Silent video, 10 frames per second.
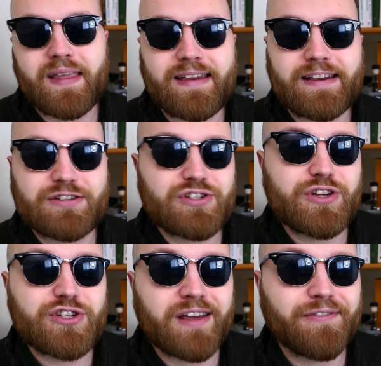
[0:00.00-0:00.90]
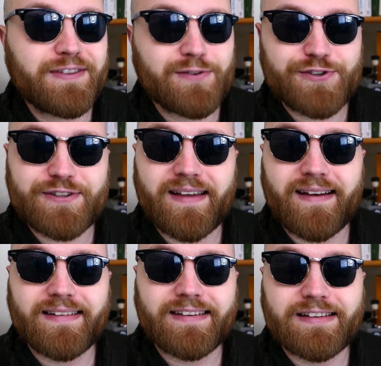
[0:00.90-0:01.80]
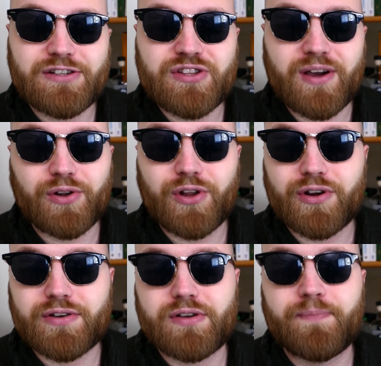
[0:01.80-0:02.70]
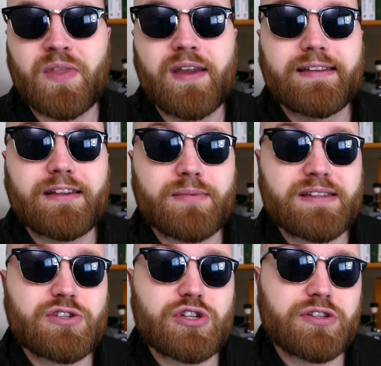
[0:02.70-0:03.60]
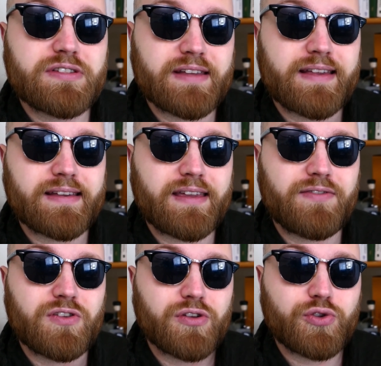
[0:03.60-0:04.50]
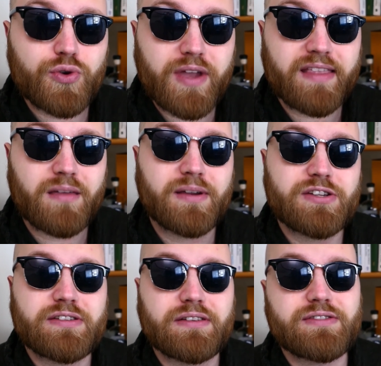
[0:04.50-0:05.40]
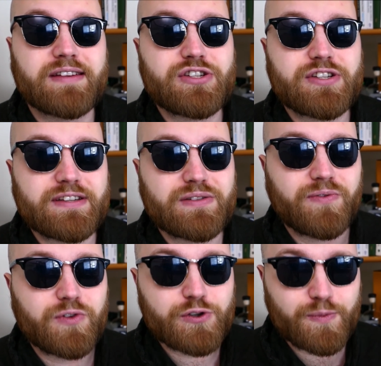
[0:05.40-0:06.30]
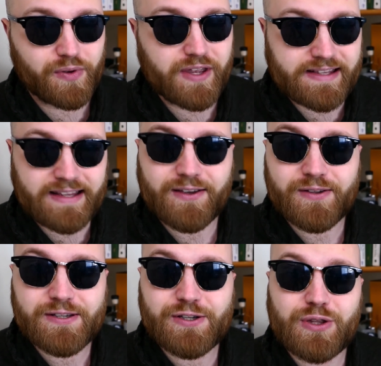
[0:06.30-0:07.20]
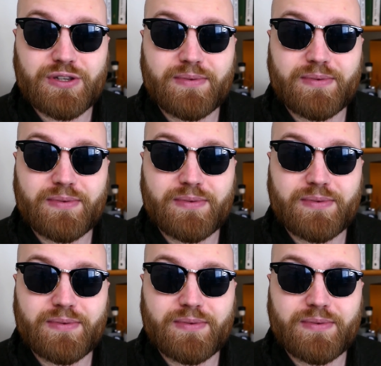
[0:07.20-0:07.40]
e, czyli czy na fino, czy na, e, czy na oloroso. Natomiast jeżeli dostanie takie wino trójkę na beczce, to znaczy, że jest to wino zupełnie nie nadające się do